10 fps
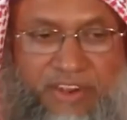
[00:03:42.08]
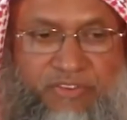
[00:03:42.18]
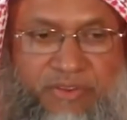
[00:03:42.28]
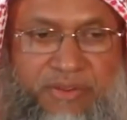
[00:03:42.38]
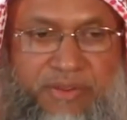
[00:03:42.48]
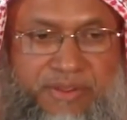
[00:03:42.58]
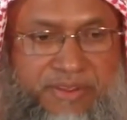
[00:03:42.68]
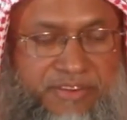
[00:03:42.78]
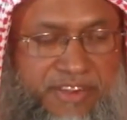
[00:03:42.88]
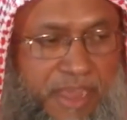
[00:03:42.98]
তার
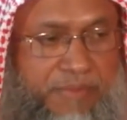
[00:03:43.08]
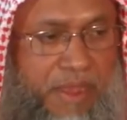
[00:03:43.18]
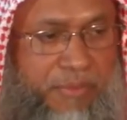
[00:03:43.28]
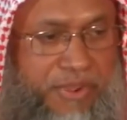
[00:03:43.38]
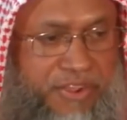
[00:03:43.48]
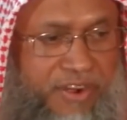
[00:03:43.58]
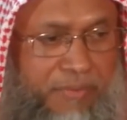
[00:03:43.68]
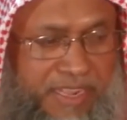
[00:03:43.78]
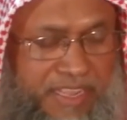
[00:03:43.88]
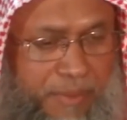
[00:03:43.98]
সে কামিয়াব হয়ে গেল
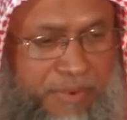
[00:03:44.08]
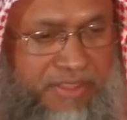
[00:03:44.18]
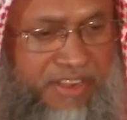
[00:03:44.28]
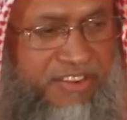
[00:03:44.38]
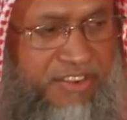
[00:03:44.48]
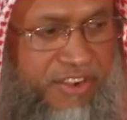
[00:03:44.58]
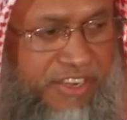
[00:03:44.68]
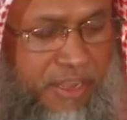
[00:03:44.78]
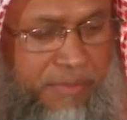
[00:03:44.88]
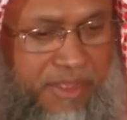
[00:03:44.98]
বাকি আমল তার ঠিক
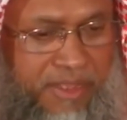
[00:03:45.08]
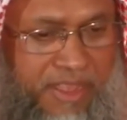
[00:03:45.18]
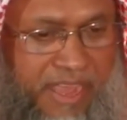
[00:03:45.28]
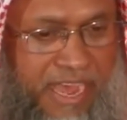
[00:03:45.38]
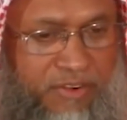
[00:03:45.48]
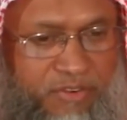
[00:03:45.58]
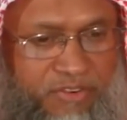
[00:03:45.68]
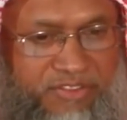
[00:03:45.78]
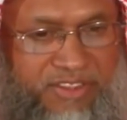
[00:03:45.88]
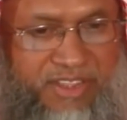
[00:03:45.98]
হয়ে যাবে আর
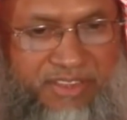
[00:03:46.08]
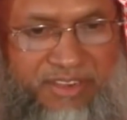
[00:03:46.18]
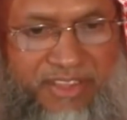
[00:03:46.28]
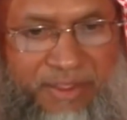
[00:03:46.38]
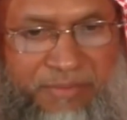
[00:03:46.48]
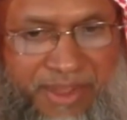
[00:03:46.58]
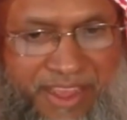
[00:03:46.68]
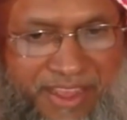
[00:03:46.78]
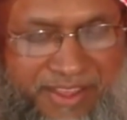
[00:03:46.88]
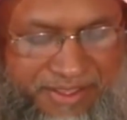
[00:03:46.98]
কোনো চিন্তা তার থাকবে না